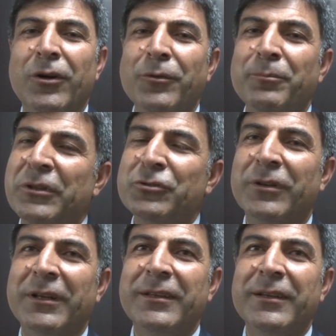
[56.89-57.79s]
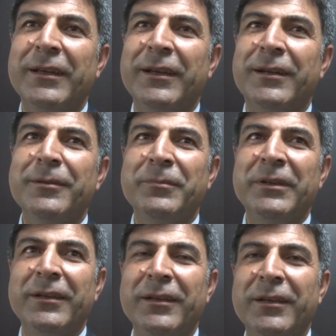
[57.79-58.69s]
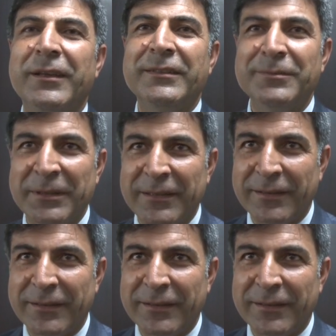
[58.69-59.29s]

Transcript: 15-16 yıla yakın bir hizmet